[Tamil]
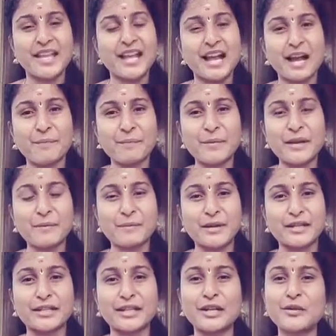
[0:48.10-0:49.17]

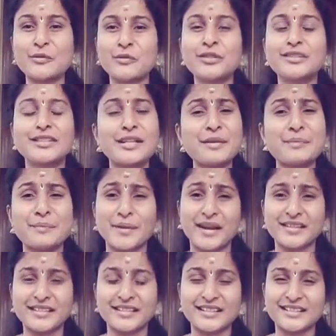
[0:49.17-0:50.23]
அப்படிப்பட்ட உன்
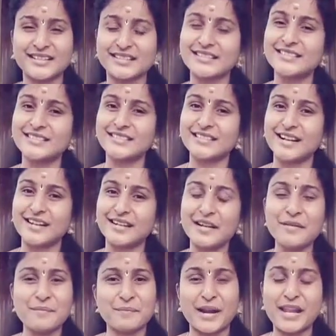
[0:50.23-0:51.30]
திருப்பாதங்களுக்கு நாங்கள்
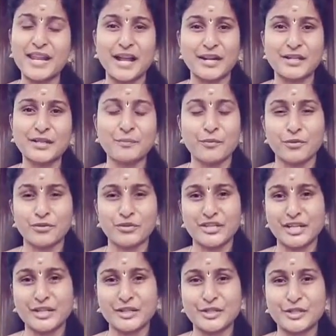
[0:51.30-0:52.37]
பல்லாண்டு
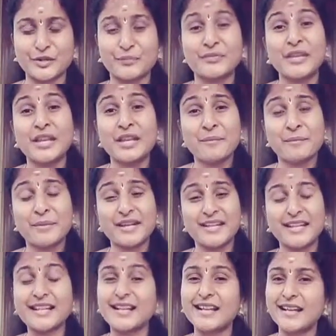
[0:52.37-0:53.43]
போற்றுகின்றோம்
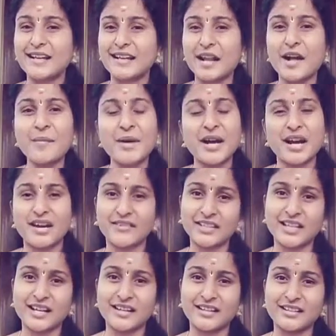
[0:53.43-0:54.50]
பின்னர் ராம
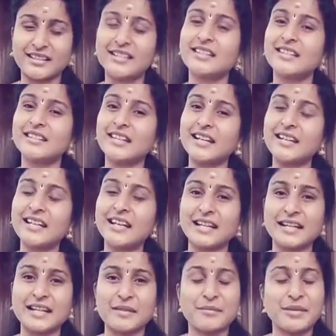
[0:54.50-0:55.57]
அவதாரத்தில்
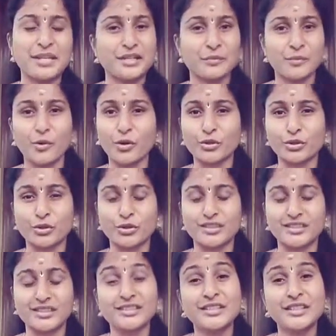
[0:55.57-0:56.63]
தென்னிலங்கை மீது போர்
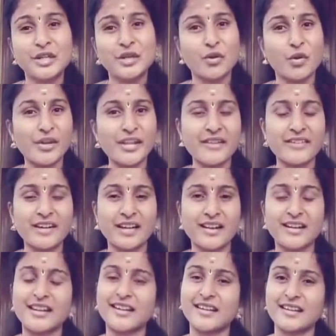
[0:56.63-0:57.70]
தொடுத்து
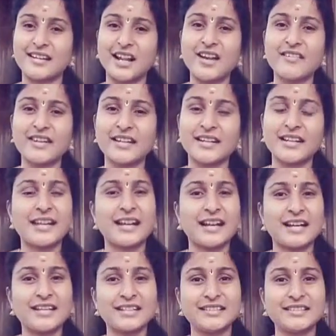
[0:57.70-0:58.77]
கொடியவனான ராவணனை
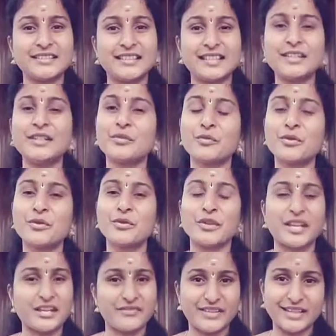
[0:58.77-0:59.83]
அழித்த
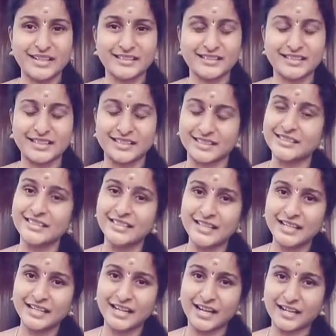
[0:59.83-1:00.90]
உன்னுடைய வீரத்திற்கு
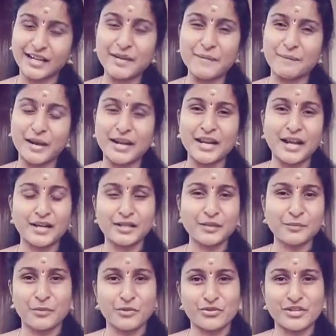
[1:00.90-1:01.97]
நாங்கள் பல்லாண்டு
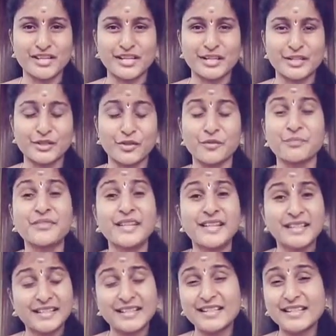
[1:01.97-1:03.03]
போற்றுகின்றோம்
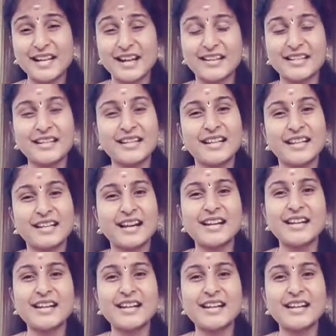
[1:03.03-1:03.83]
இந்நாளில் கண்ண